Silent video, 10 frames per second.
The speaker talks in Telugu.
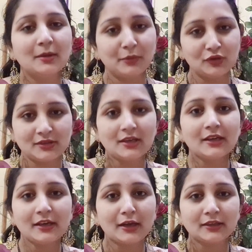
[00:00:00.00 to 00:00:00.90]

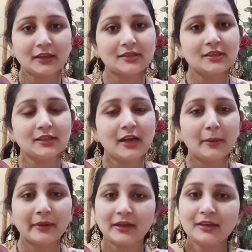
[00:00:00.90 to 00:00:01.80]
పర్సనల్గా నాకు నచ్చింది
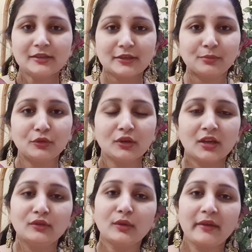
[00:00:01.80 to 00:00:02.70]
కాబట్టి నేను
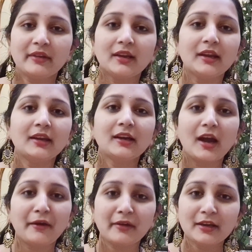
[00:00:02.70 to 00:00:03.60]
చెప్తున్నాను ఎవరికైనా
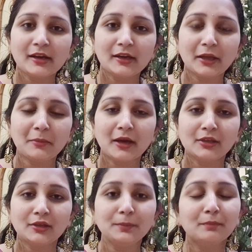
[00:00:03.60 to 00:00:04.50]
కావాలి అంటే
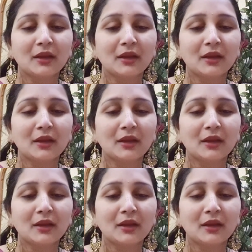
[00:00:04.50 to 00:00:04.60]
మాత్రం